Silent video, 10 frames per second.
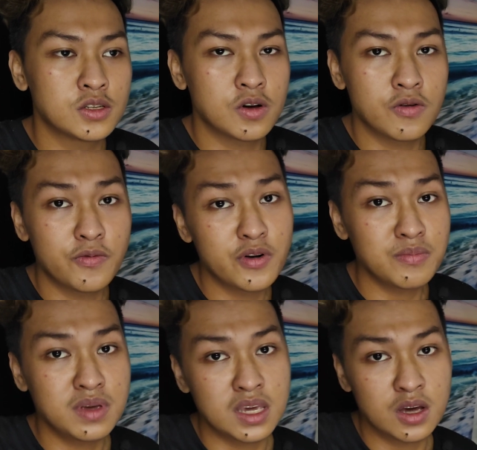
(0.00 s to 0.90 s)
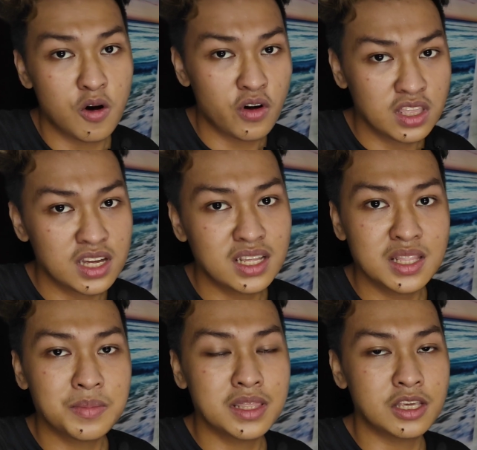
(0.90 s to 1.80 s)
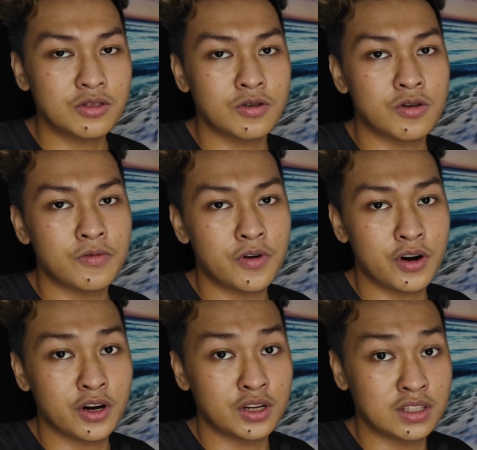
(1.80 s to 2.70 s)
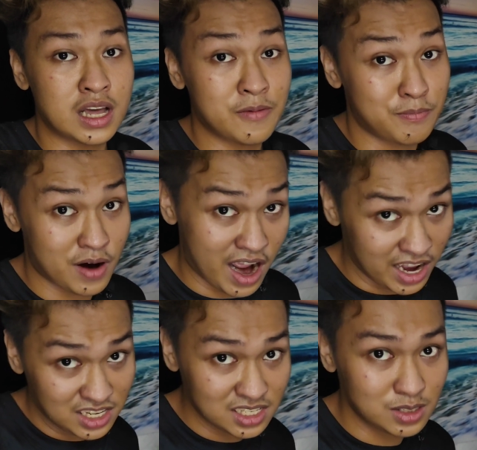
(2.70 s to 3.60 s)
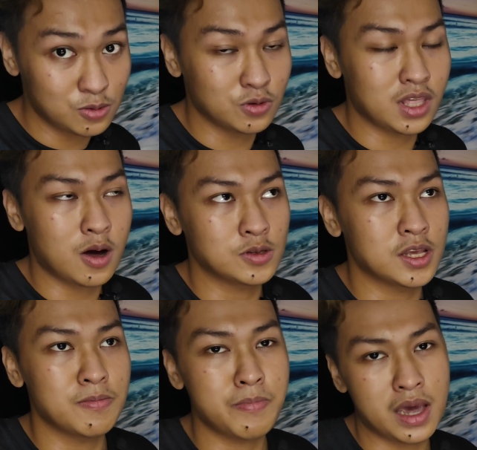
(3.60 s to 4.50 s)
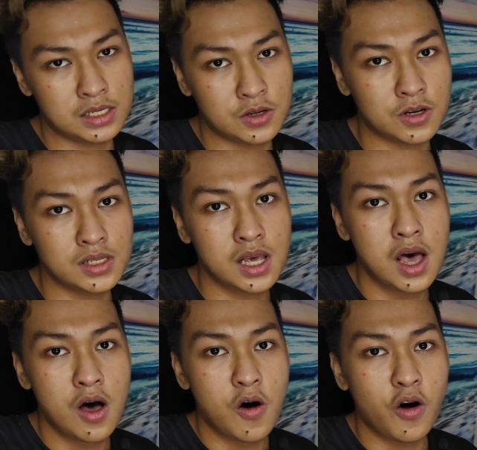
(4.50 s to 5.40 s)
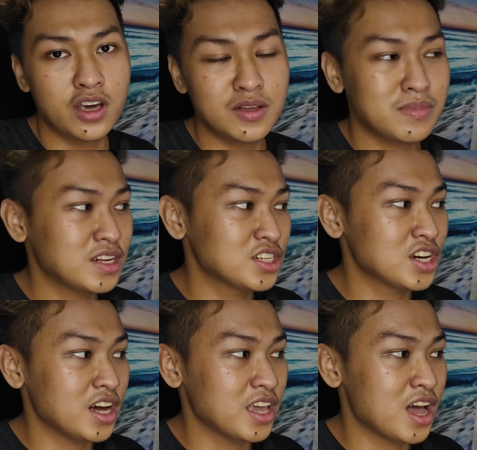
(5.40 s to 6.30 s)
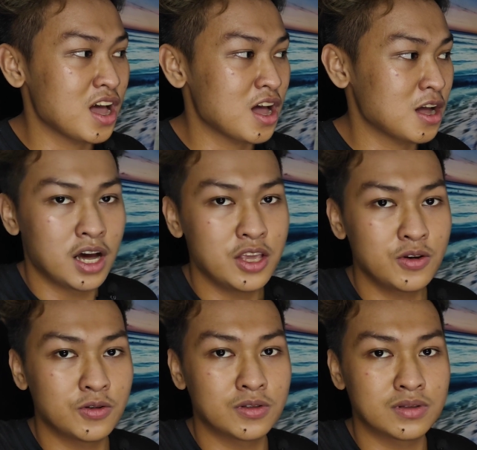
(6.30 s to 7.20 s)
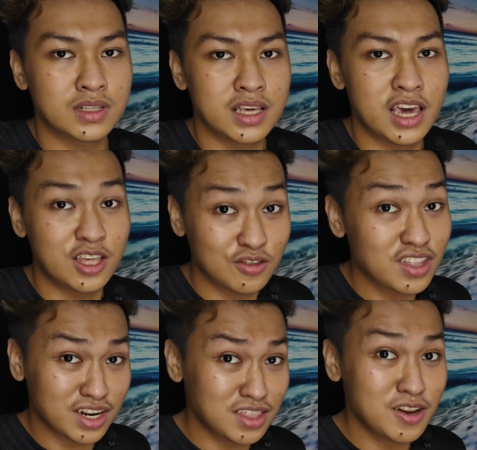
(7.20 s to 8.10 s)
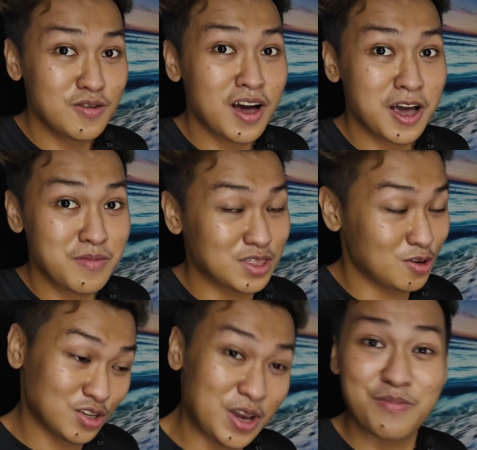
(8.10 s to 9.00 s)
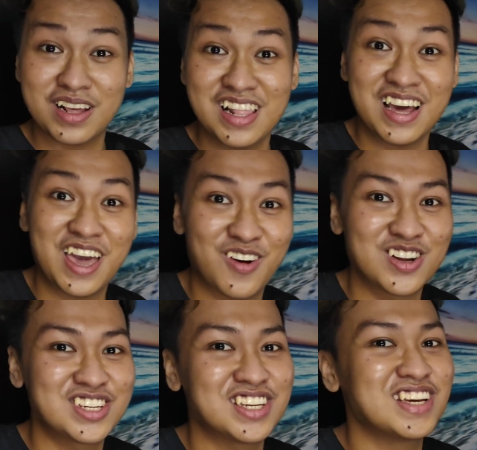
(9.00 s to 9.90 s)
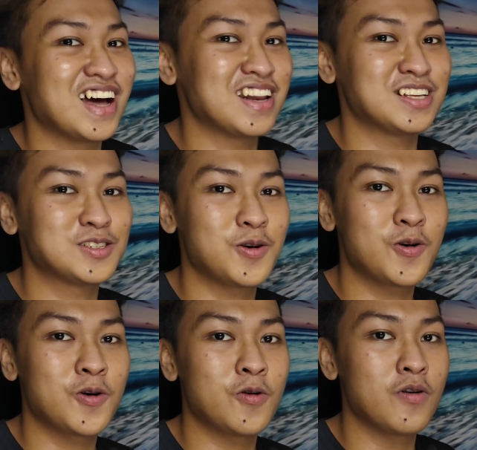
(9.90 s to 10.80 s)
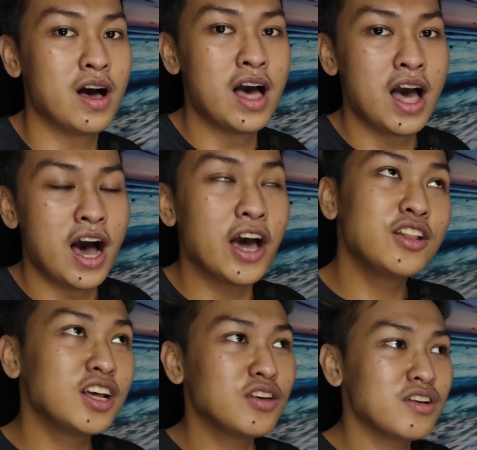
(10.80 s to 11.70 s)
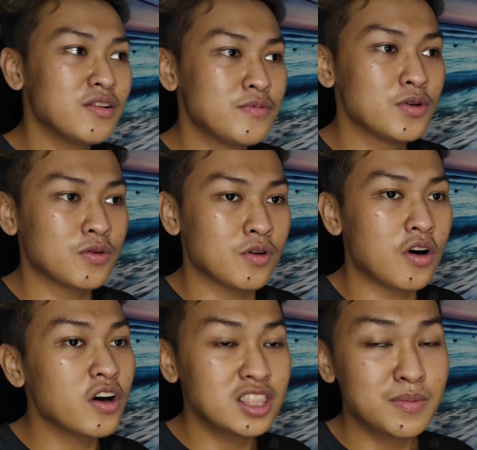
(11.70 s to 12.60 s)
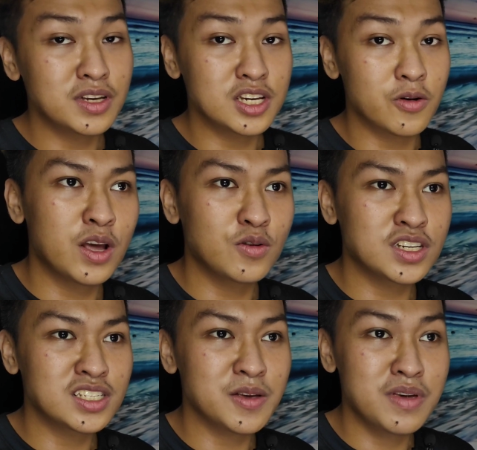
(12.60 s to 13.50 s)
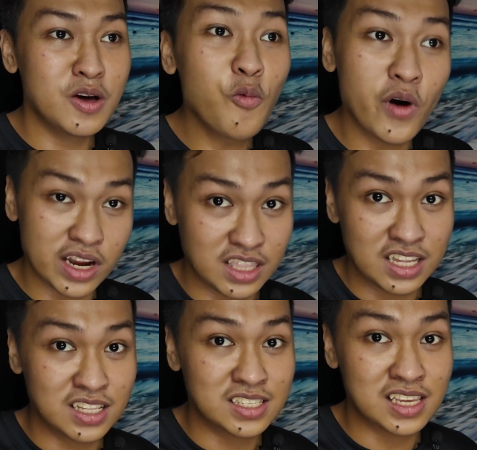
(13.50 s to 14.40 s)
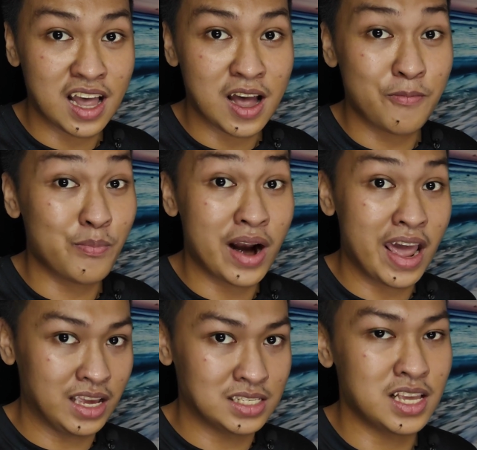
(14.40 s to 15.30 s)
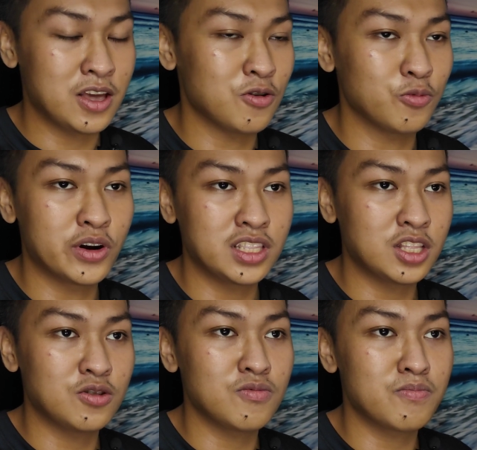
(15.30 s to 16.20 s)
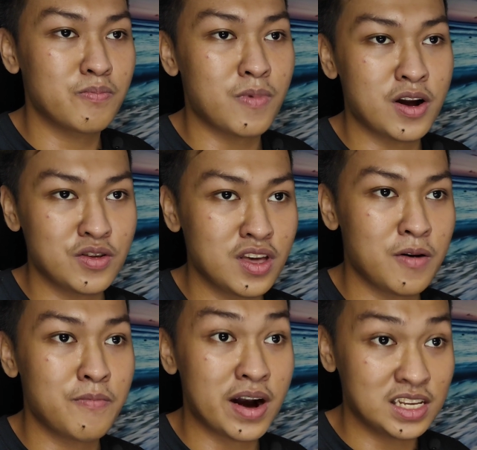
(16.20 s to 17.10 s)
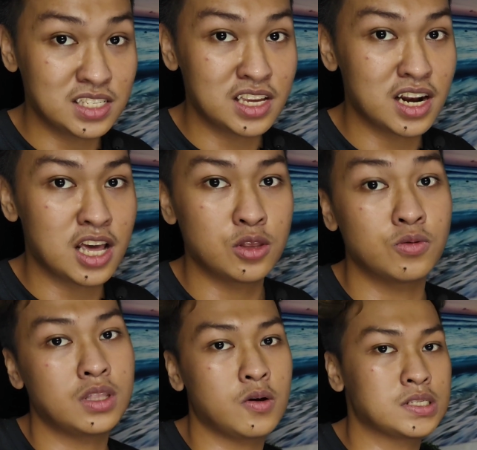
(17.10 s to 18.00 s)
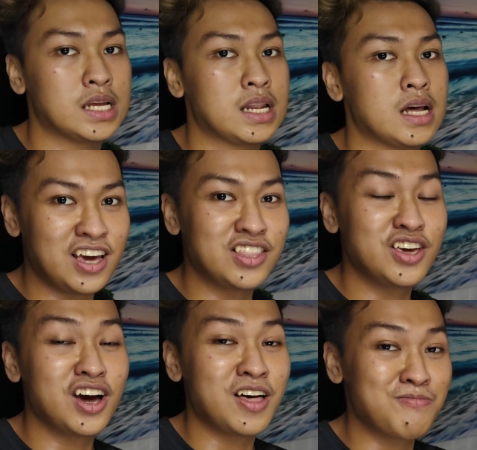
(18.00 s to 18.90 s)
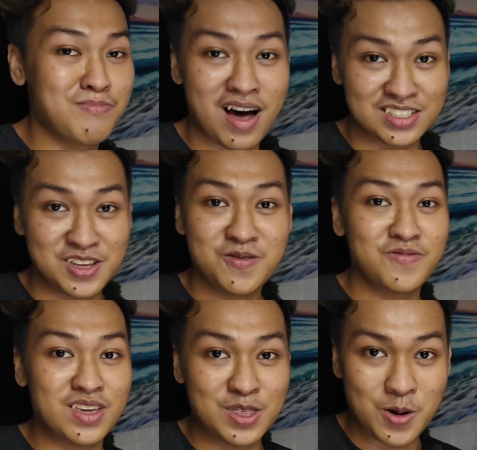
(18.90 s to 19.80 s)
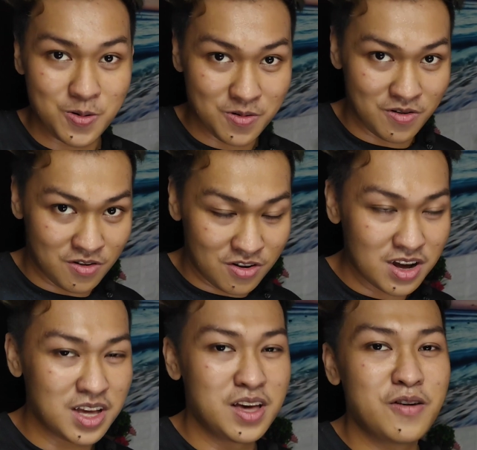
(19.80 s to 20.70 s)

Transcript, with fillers: So, for me, okay na rin naman ito for the price, 2,000 pesos. Okay naman na siya, kaya, ayun. Ito na rin din yung gagamitin ko. Siyempre, nalagay ko na siya dyan eh. So, ayun lang yung review ko. Okay naman siya. Pare ko siyang sabihin worth it sa price. Ayun, worth it yung ano niya, price niya na 2,000. Ayun na yung unboxing video ko.